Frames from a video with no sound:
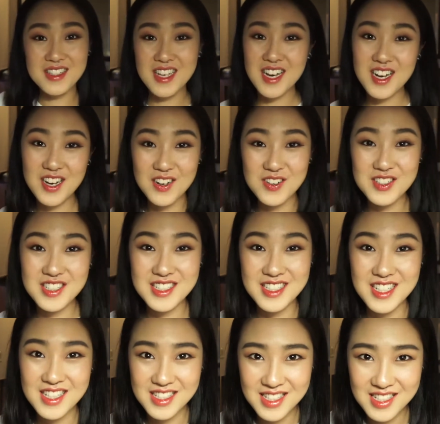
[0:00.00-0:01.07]
大家好，我是
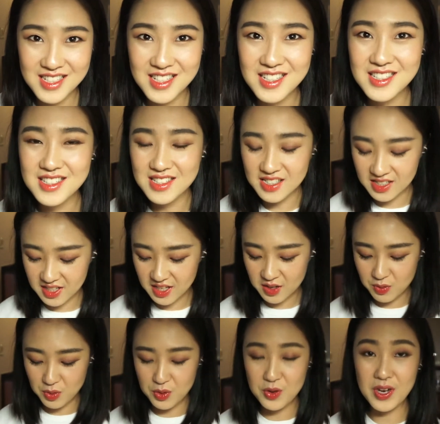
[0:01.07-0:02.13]
茄子。今天
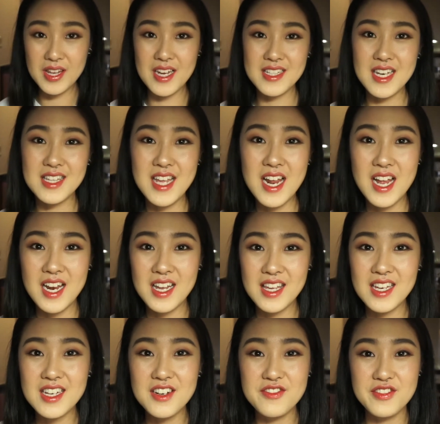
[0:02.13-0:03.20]
我又给大家带来了一
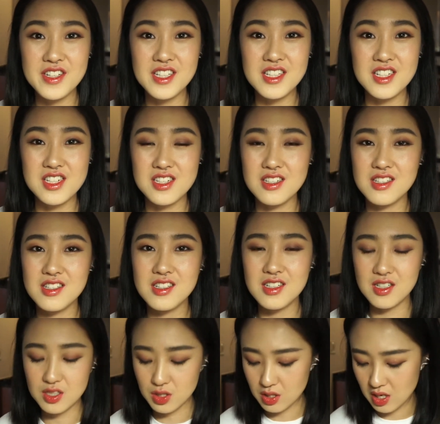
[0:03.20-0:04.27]
个粉底的实
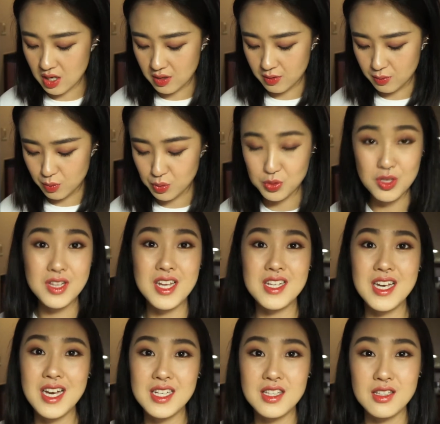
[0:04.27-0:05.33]
测啊，我觉得大
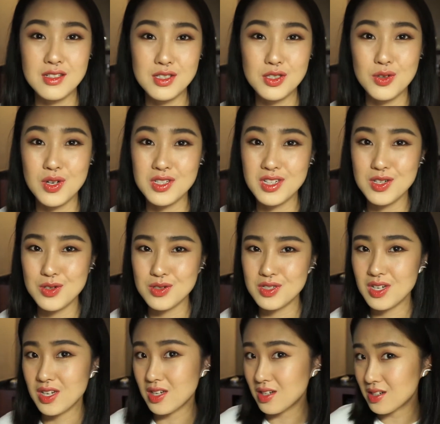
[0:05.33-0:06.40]
家还挺喜欢这种
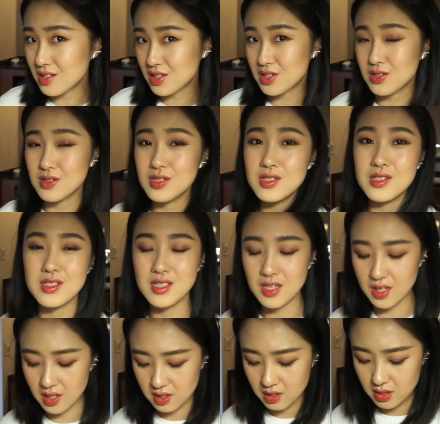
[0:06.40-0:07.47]
这个实测系
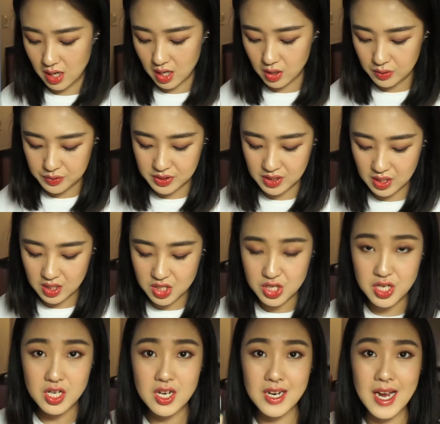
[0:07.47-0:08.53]
列的。然后今天是
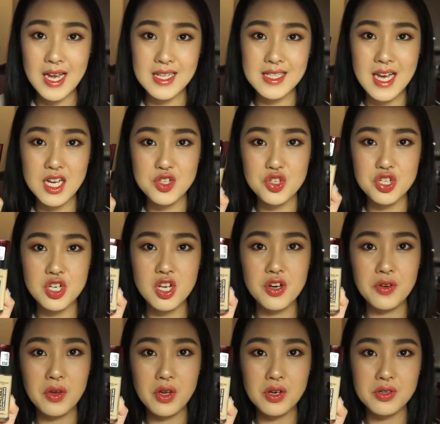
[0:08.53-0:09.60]
一个开价，就是
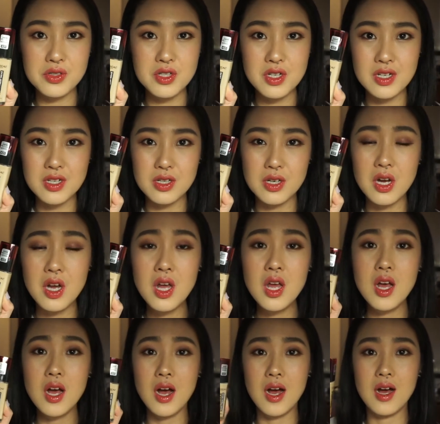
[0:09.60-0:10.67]
l 一 l 这个
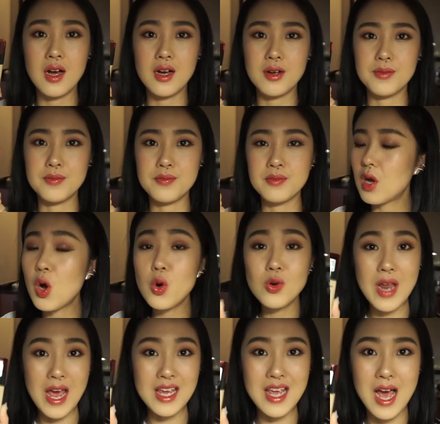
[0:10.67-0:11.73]
啊欧
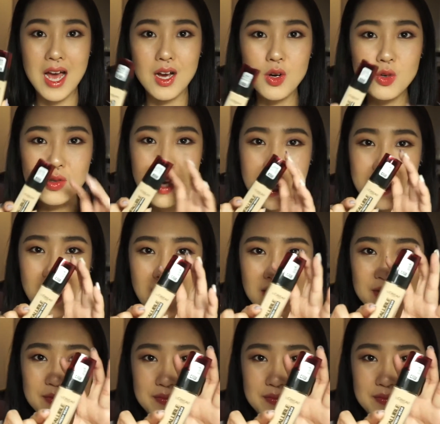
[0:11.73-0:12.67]
莱雅欧莱雅